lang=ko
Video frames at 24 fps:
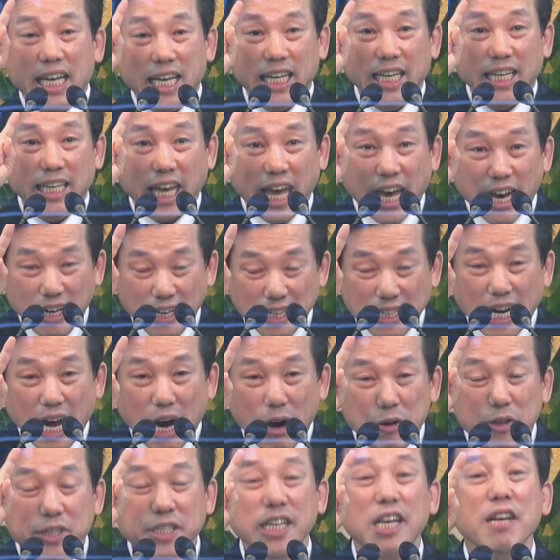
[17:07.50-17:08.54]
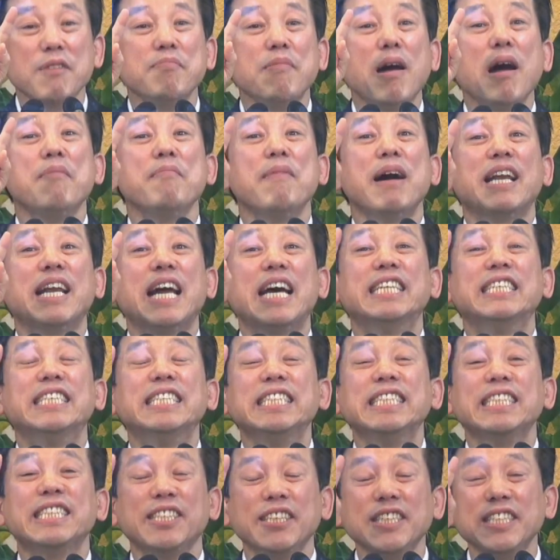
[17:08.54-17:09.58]
예언하고 책망만
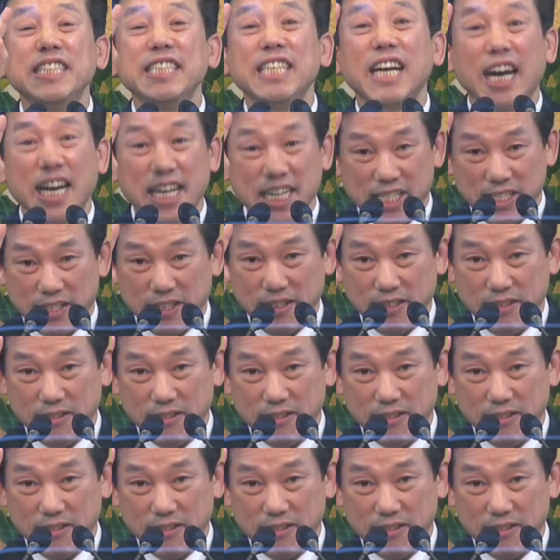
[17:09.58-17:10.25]
하는 선지자가 있어요.